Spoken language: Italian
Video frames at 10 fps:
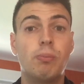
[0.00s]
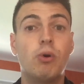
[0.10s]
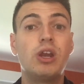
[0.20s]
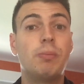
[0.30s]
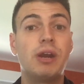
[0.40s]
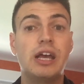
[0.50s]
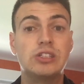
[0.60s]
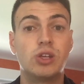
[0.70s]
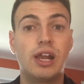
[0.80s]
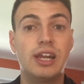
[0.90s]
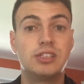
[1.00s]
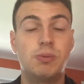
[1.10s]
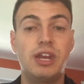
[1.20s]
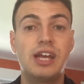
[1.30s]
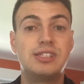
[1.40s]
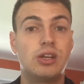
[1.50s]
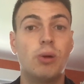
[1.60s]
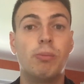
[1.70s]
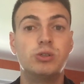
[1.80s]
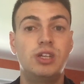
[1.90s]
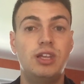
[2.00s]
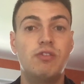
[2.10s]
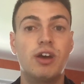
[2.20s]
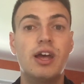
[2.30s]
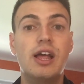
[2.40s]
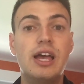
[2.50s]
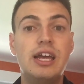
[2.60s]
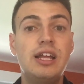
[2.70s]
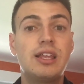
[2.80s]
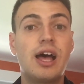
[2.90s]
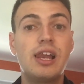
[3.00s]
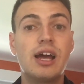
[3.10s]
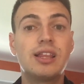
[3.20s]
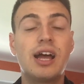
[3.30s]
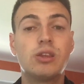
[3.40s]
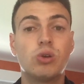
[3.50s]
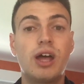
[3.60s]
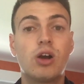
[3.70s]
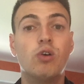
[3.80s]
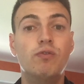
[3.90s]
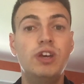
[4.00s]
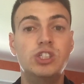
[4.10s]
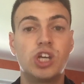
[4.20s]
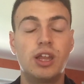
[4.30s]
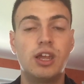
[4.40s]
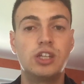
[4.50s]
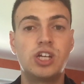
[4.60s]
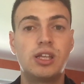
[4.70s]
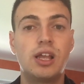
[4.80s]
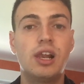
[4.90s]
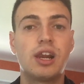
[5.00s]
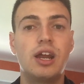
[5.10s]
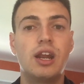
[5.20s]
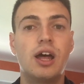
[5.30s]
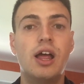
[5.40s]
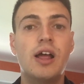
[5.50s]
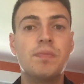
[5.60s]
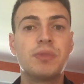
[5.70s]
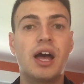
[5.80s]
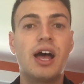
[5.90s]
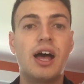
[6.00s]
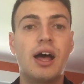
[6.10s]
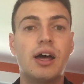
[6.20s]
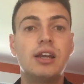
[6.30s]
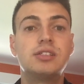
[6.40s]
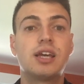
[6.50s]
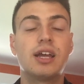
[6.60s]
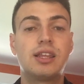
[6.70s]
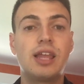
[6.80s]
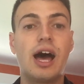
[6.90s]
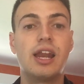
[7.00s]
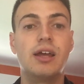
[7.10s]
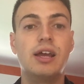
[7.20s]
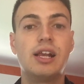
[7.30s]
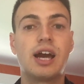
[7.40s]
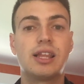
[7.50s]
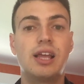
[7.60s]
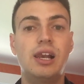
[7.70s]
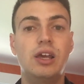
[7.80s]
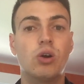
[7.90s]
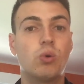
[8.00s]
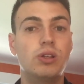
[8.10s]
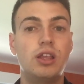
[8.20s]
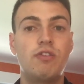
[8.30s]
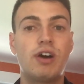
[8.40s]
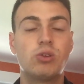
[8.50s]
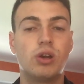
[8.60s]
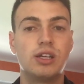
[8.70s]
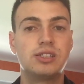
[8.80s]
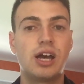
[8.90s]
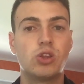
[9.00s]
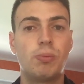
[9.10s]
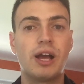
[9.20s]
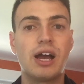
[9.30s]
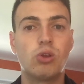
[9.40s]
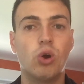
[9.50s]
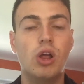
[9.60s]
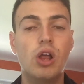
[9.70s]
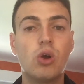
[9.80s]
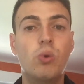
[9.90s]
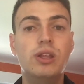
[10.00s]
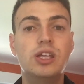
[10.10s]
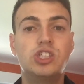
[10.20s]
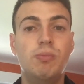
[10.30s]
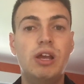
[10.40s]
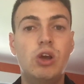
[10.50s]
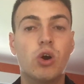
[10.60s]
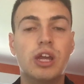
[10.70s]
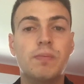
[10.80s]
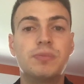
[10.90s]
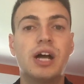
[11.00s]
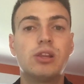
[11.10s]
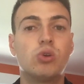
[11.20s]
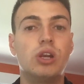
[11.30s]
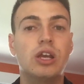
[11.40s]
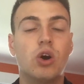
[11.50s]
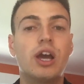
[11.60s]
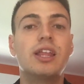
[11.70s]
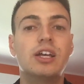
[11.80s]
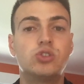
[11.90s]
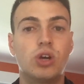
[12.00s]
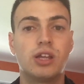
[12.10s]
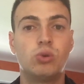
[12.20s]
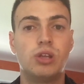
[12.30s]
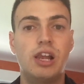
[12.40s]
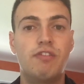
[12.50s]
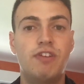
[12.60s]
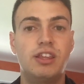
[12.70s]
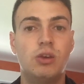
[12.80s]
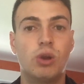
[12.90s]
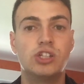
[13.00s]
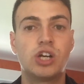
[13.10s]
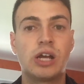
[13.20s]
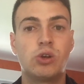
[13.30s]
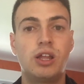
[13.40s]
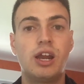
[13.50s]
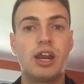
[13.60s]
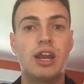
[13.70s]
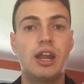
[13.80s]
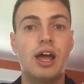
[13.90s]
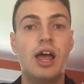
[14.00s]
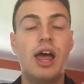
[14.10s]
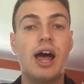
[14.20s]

un po' ripreso dalle esperienze non positive in Italia, tanto da convincere i dirigenti del Ren a riscattare il cartellino, quindi di fatto il riscatto pagato 15 milioni dal Torino e adesso è a tutti gli effetti un giocatore del Renna,